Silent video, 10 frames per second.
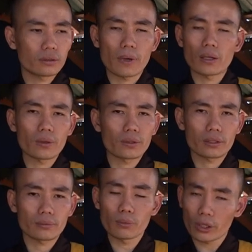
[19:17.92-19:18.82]
bao lâu
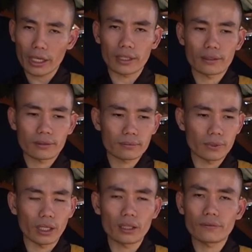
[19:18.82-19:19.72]
đó. một ngày
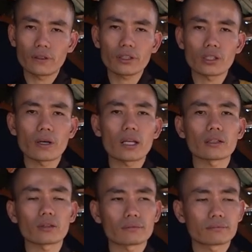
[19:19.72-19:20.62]
mình nghĩ là phước nhiều hay là
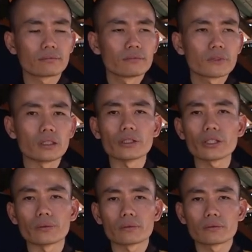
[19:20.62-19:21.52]
hưởng
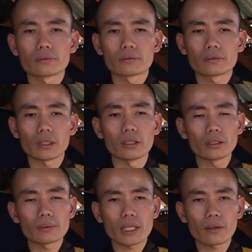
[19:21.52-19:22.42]
nhiều thì
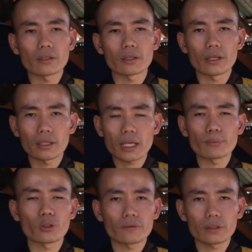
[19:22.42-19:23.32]
hưởng làm sao đó đừng có để nó
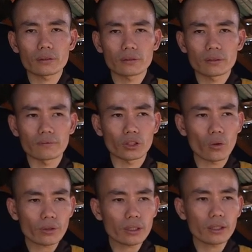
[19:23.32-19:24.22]
thâm vào cái phước và
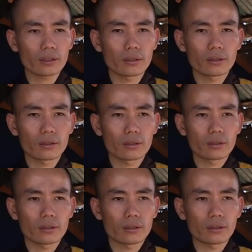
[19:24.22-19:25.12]
tốt nhất á,
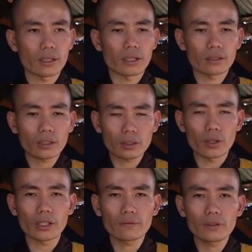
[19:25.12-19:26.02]
là nên tích
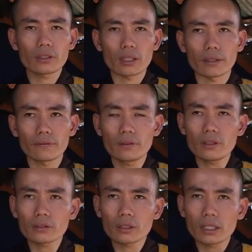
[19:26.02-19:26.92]
lũy cái phước lại
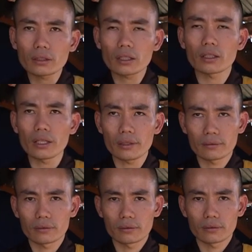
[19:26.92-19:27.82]
phước nó nên tích lũy
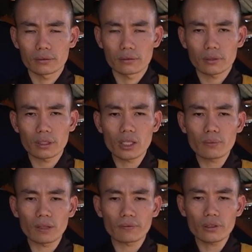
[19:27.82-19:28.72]
chứ nếu
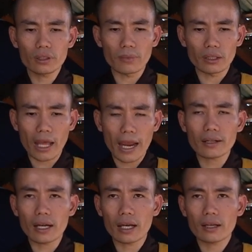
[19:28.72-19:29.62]
mà phước nó bị tán
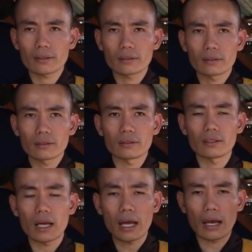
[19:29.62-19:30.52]
ra
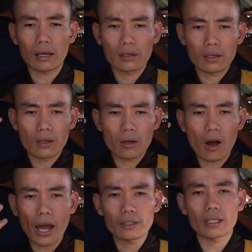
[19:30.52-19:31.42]
là
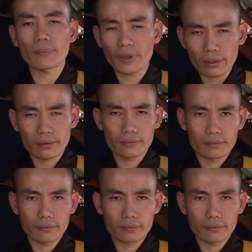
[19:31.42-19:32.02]
họa nó sẽ ập đến